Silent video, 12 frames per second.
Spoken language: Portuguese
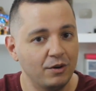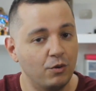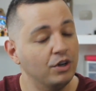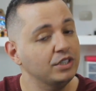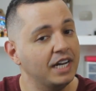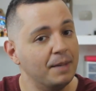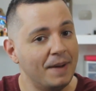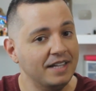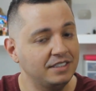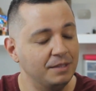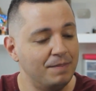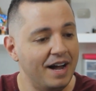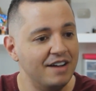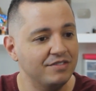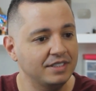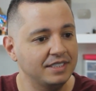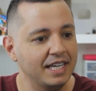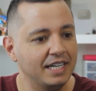eu, quando ela
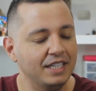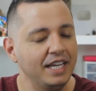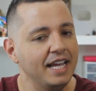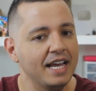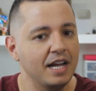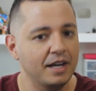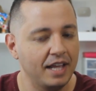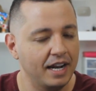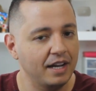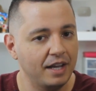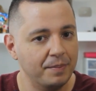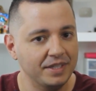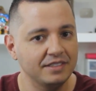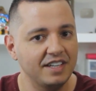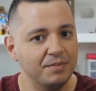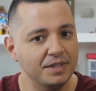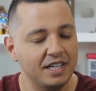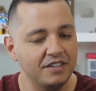participava, assim, ela nem era ela que
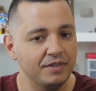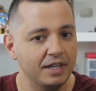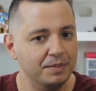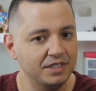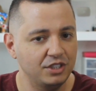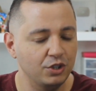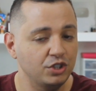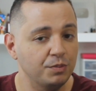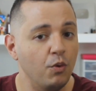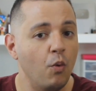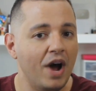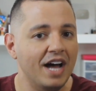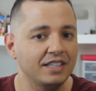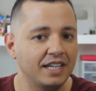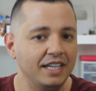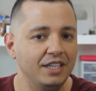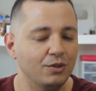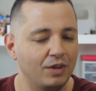apresentava, mas ela, ela tinha tipo um
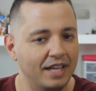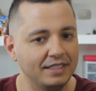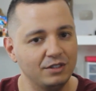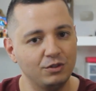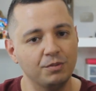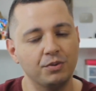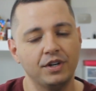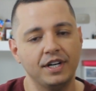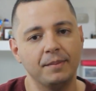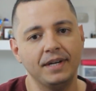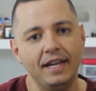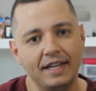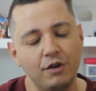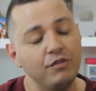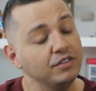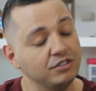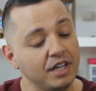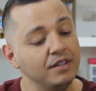quadrinho lá dentro do programa, né? eu
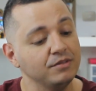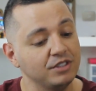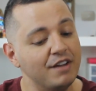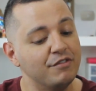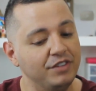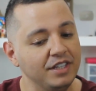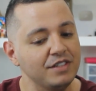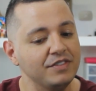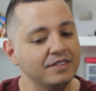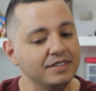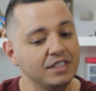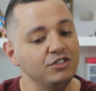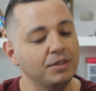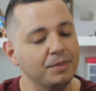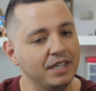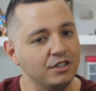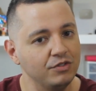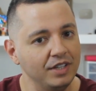já, já vi já falava, gente, essa
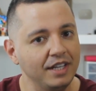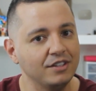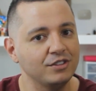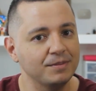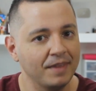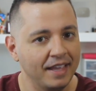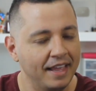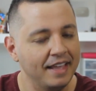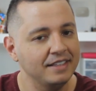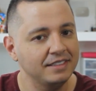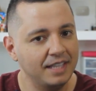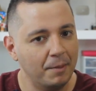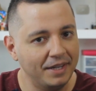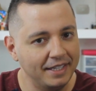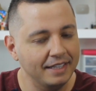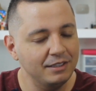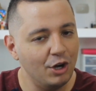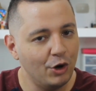menina é diferente. Essa
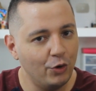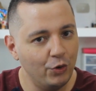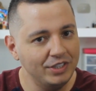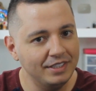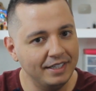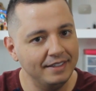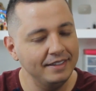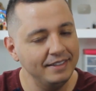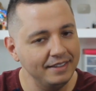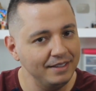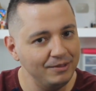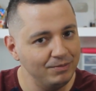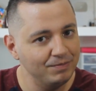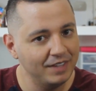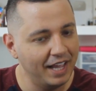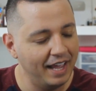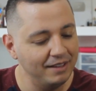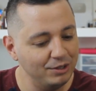menina tem uma coisa aí que
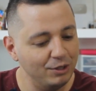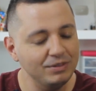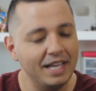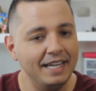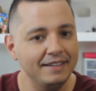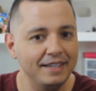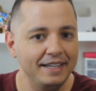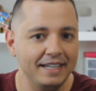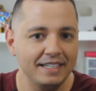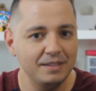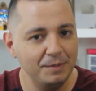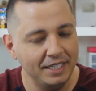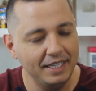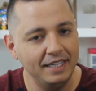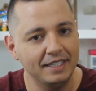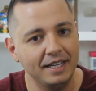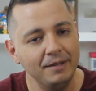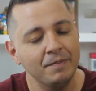é, tem um talento aí nessa né? menina
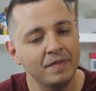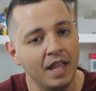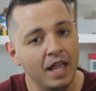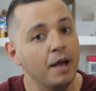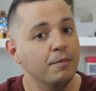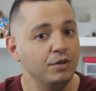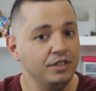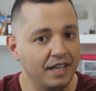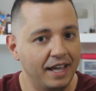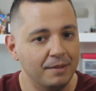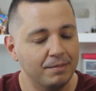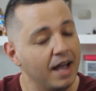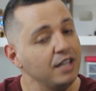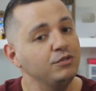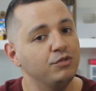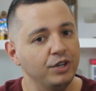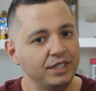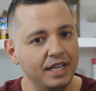aí, né? Pois é, mas
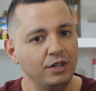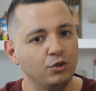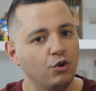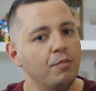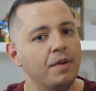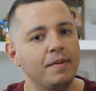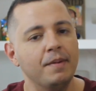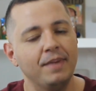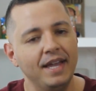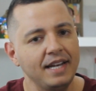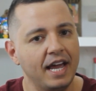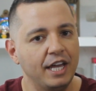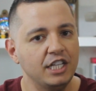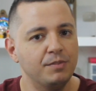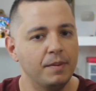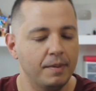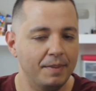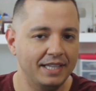foi né, no BBB, na rede
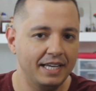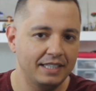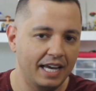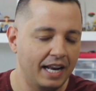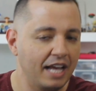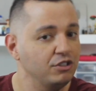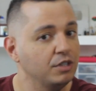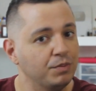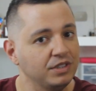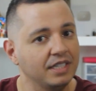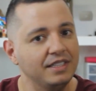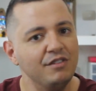BBB da internet, depois da